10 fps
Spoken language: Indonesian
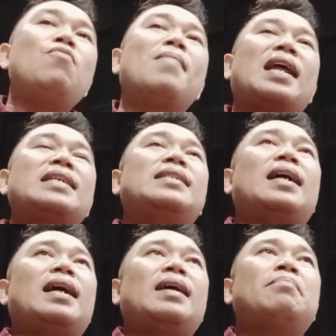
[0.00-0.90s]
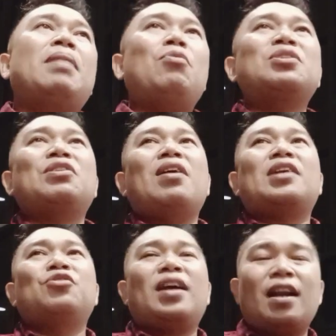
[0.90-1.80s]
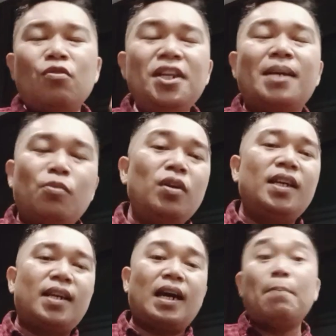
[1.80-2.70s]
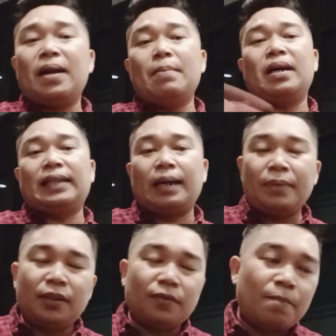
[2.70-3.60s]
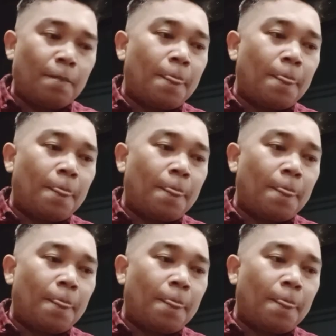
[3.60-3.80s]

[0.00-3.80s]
lu merasa bahwa saudara-saudara lu dikibuli, kan pernah mengatakan begitu.